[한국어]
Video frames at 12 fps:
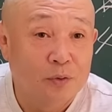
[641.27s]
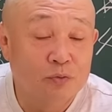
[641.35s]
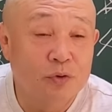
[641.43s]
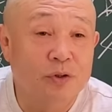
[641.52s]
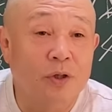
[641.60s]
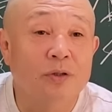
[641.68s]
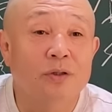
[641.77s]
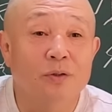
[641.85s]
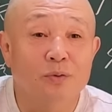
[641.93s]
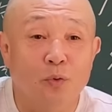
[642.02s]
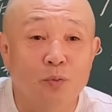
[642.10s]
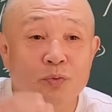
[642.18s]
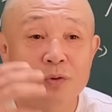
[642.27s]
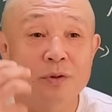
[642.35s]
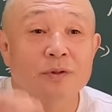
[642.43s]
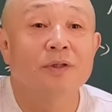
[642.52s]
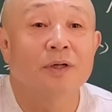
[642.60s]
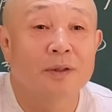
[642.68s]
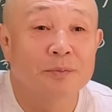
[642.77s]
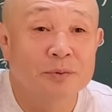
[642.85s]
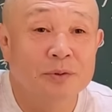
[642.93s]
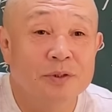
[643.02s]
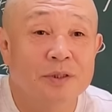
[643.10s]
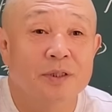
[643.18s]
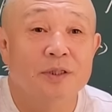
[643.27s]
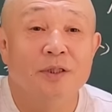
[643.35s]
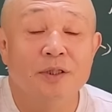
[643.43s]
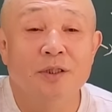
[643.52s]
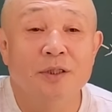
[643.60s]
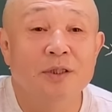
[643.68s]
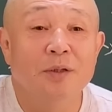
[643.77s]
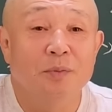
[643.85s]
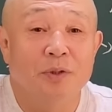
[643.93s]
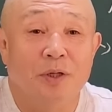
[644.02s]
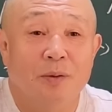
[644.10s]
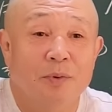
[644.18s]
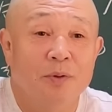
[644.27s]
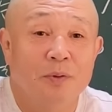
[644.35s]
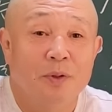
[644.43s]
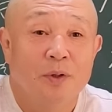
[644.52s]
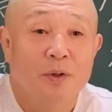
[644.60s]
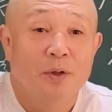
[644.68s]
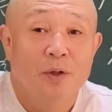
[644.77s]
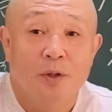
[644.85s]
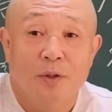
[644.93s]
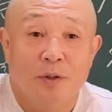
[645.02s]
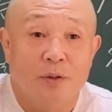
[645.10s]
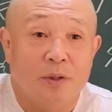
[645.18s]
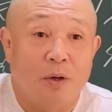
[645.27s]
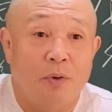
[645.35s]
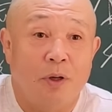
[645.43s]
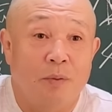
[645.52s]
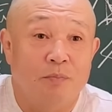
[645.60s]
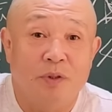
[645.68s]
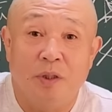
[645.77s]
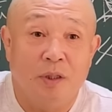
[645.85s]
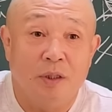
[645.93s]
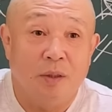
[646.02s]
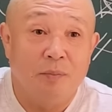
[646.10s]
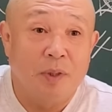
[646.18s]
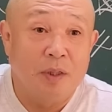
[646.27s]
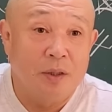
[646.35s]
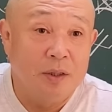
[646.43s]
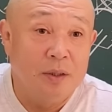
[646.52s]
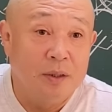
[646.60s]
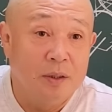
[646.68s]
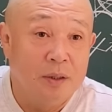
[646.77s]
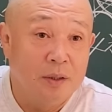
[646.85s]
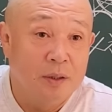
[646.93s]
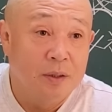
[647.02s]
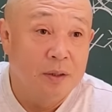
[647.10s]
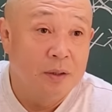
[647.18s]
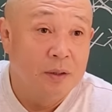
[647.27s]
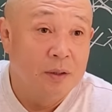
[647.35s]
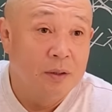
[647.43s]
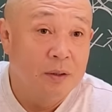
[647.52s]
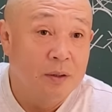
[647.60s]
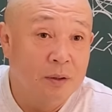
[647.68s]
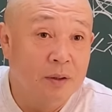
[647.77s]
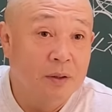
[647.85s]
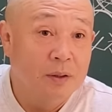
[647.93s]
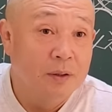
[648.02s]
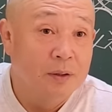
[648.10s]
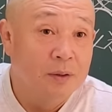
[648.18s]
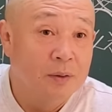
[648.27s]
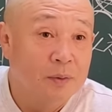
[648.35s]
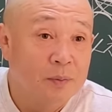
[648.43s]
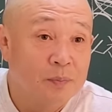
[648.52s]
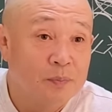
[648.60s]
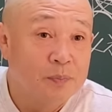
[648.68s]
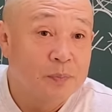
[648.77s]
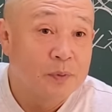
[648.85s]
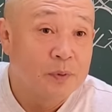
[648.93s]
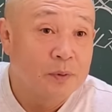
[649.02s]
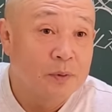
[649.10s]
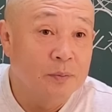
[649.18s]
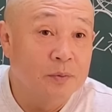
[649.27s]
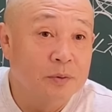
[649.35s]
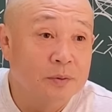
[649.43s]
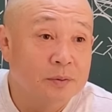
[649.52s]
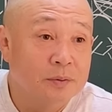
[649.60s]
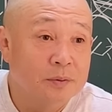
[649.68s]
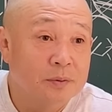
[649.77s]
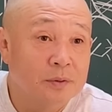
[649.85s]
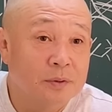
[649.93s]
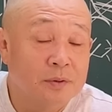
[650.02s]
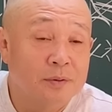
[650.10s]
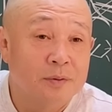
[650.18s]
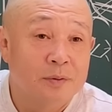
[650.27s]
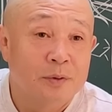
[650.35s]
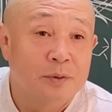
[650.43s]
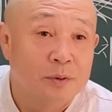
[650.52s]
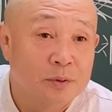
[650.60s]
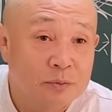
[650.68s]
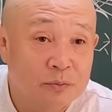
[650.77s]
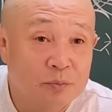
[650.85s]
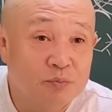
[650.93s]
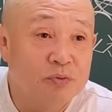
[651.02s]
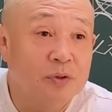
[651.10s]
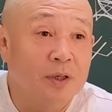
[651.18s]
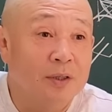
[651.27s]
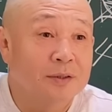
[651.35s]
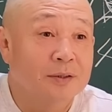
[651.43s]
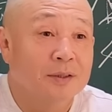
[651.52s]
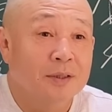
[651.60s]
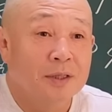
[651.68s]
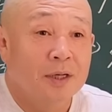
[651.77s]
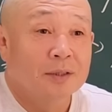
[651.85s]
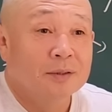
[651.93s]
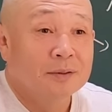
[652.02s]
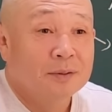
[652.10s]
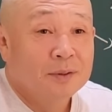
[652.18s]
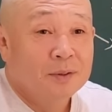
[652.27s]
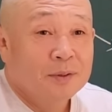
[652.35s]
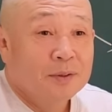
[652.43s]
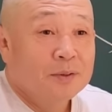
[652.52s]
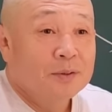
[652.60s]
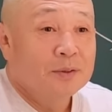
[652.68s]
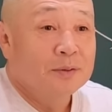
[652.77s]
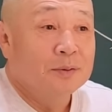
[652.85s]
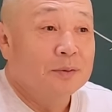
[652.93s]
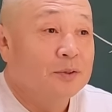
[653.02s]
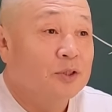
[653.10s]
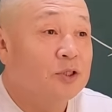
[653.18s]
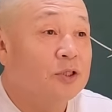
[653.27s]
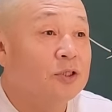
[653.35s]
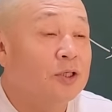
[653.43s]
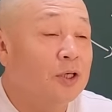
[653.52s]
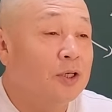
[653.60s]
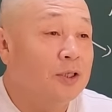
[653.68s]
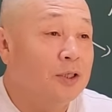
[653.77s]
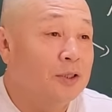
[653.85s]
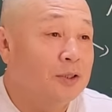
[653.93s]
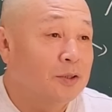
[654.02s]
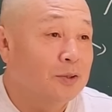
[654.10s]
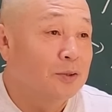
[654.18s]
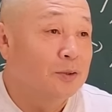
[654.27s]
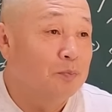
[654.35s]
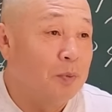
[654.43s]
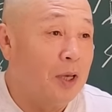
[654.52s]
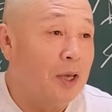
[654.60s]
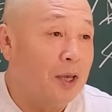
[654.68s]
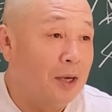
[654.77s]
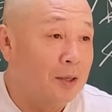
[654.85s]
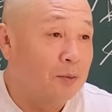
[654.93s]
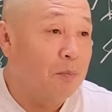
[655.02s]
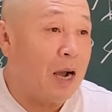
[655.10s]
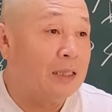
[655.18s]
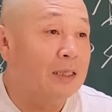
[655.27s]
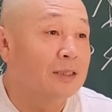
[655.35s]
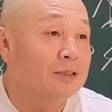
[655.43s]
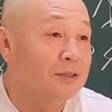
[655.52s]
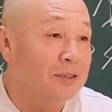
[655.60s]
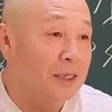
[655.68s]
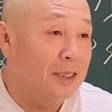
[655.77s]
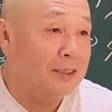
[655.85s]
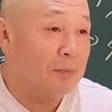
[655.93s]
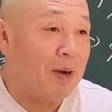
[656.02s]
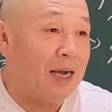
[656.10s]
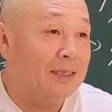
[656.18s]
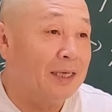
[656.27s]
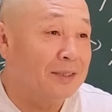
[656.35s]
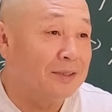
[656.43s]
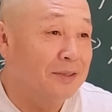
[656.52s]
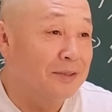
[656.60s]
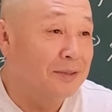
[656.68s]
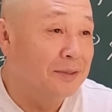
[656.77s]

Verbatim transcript: 우리 정신 공부를 하는 사람은 이제 이게 뭐냐면 이 사화가 비행기단 말이야. 네? 그러면 이제 우리 불가에서 얘기하는 그 지혜의 그 배 해가지고 반야선이야. 반야선.